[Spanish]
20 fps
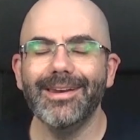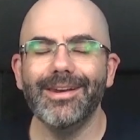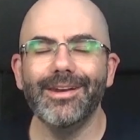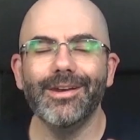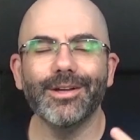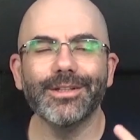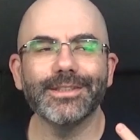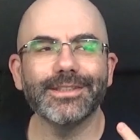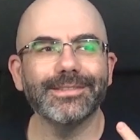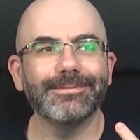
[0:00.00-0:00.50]

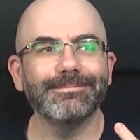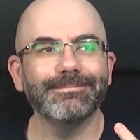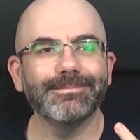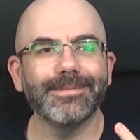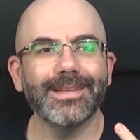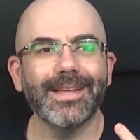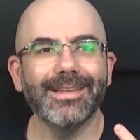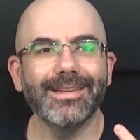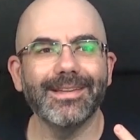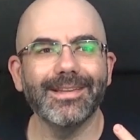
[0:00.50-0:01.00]
los
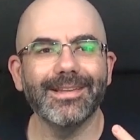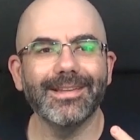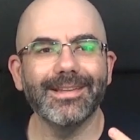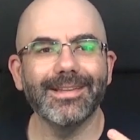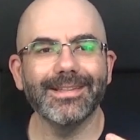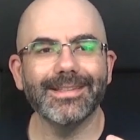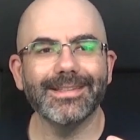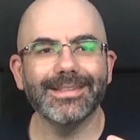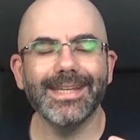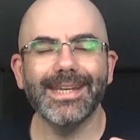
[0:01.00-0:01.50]

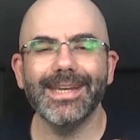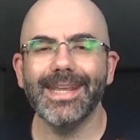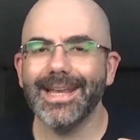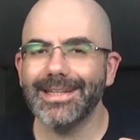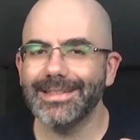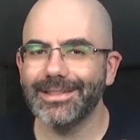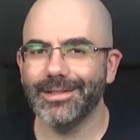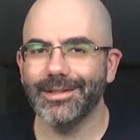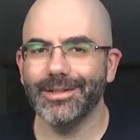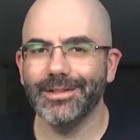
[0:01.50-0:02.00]

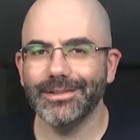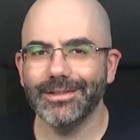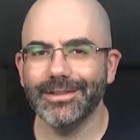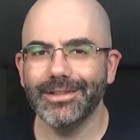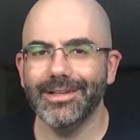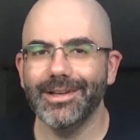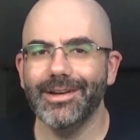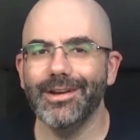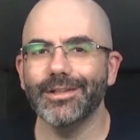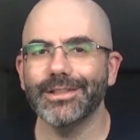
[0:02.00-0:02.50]
siniestros,
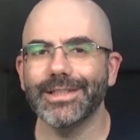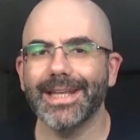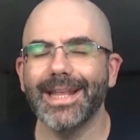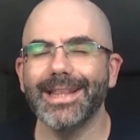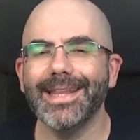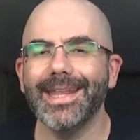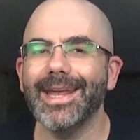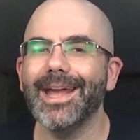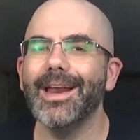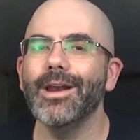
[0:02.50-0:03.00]
los
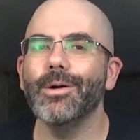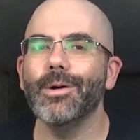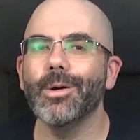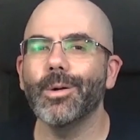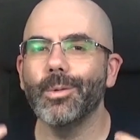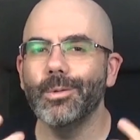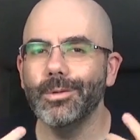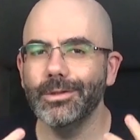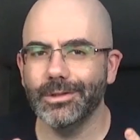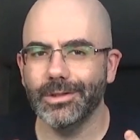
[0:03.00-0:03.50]
que tienen algo
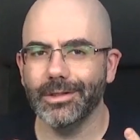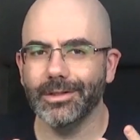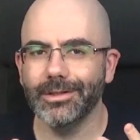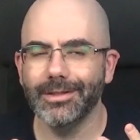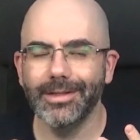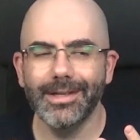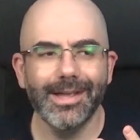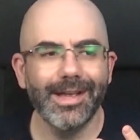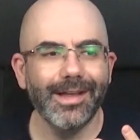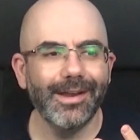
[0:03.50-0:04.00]

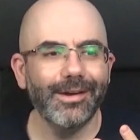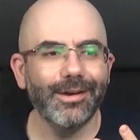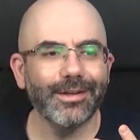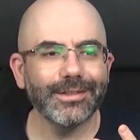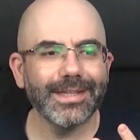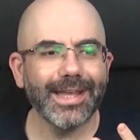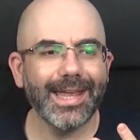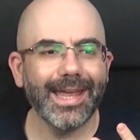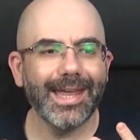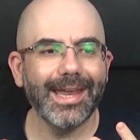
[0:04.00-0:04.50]
oculto,
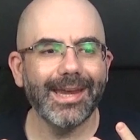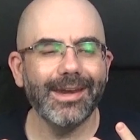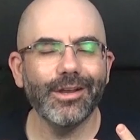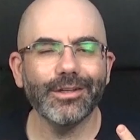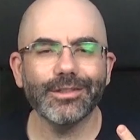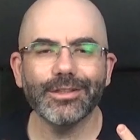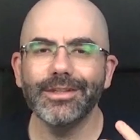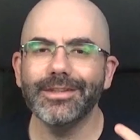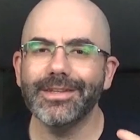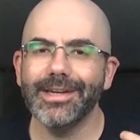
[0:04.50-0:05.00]
los que
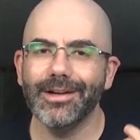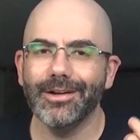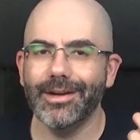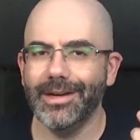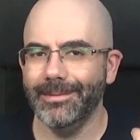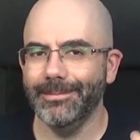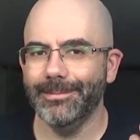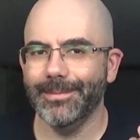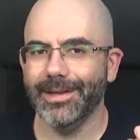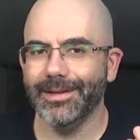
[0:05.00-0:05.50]
no son trigo
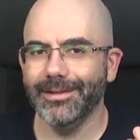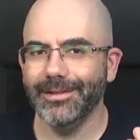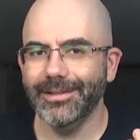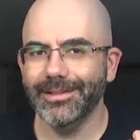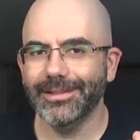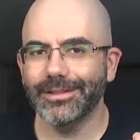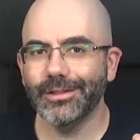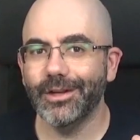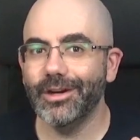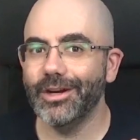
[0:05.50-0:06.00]
limpio,
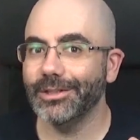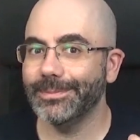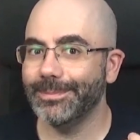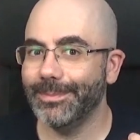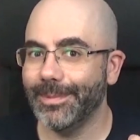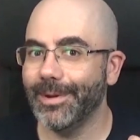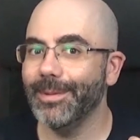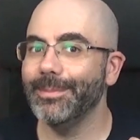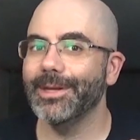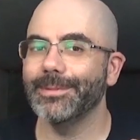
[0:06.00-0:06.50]
son los
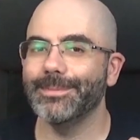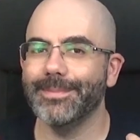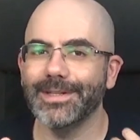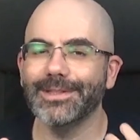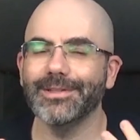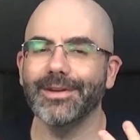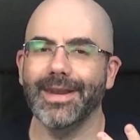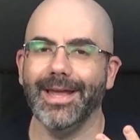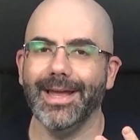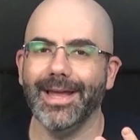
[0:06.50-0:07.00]
propios
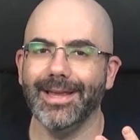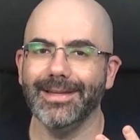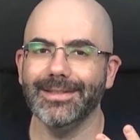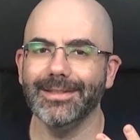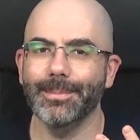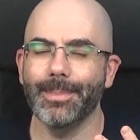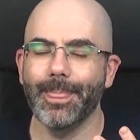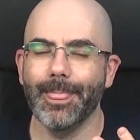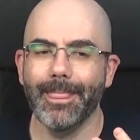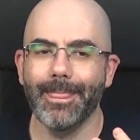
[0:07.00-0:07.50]

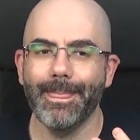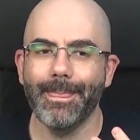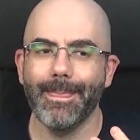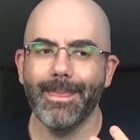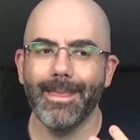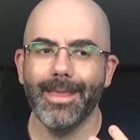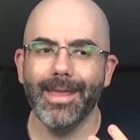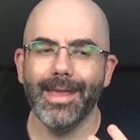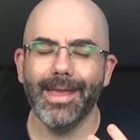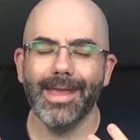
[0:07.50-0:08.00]
personajes.
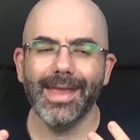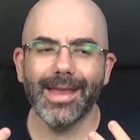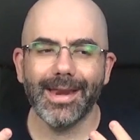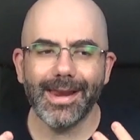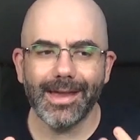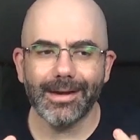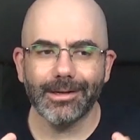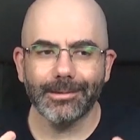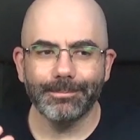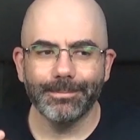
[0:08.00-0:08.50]
Y
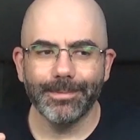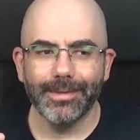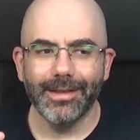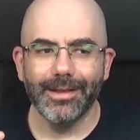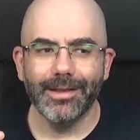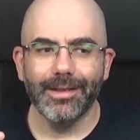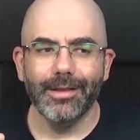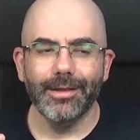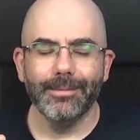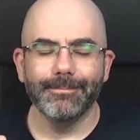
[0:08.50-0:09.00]
claro,
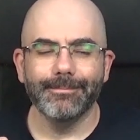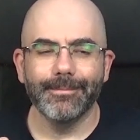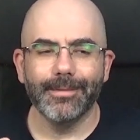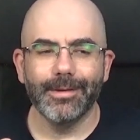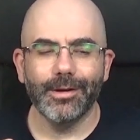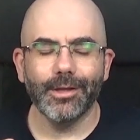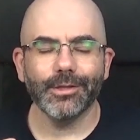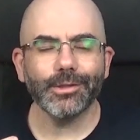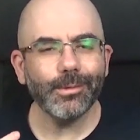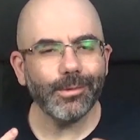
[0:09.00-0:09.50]

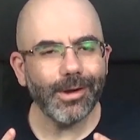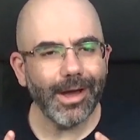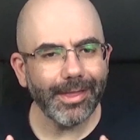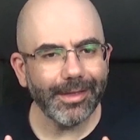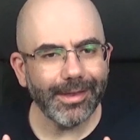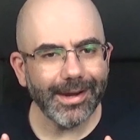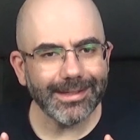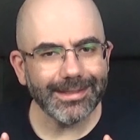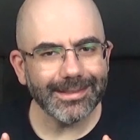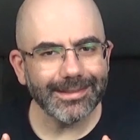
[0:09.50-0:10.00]
los
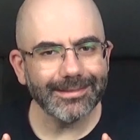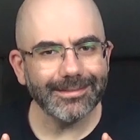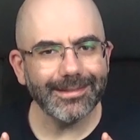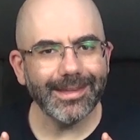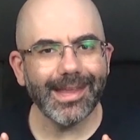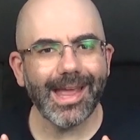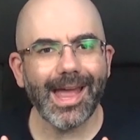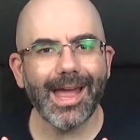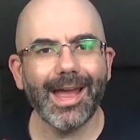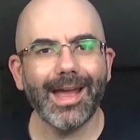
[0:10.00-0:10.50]
jugadores
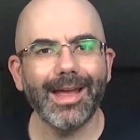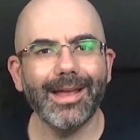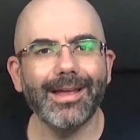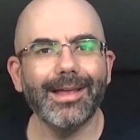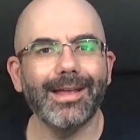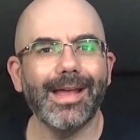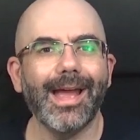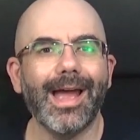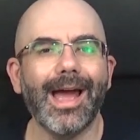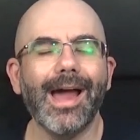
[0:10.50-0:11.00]

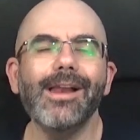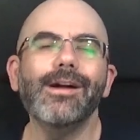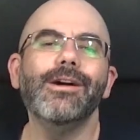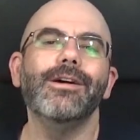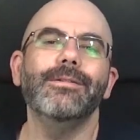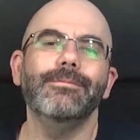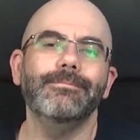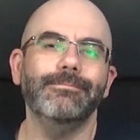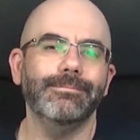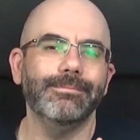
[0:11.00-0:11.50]

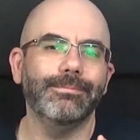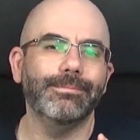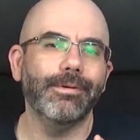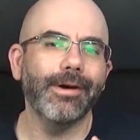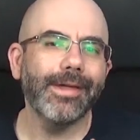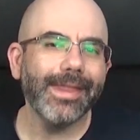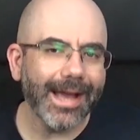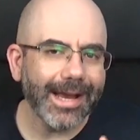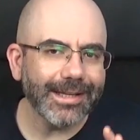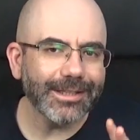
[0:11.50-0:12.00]
algo
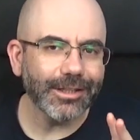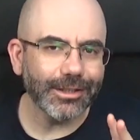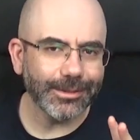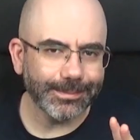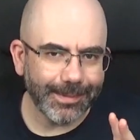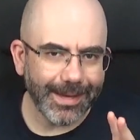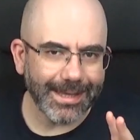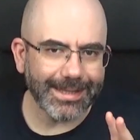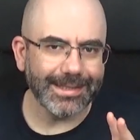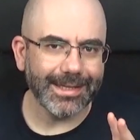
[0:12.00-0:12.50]
puede que
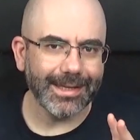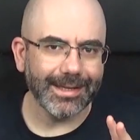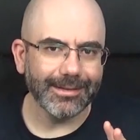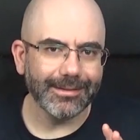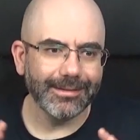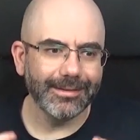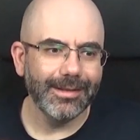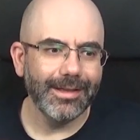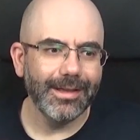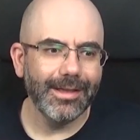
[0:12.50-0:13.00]

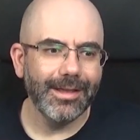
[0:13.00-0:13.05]
sospechen.